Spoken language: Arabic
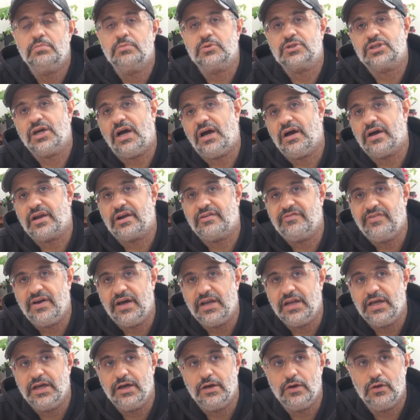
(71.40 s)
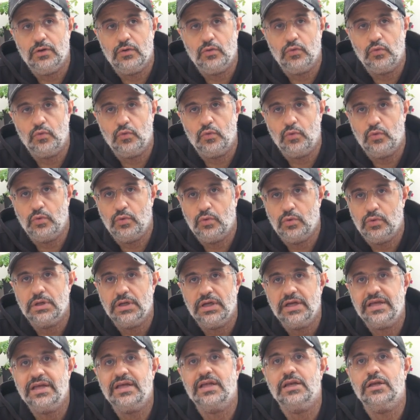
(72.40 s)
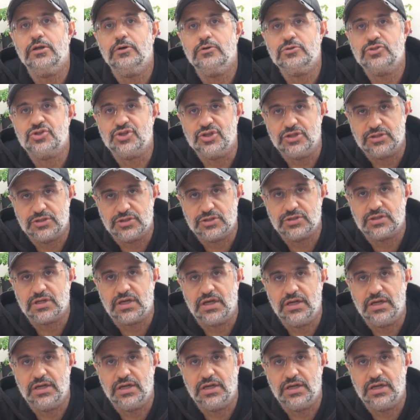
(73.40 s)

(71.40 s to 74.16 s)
متعارف عليها هي الاسس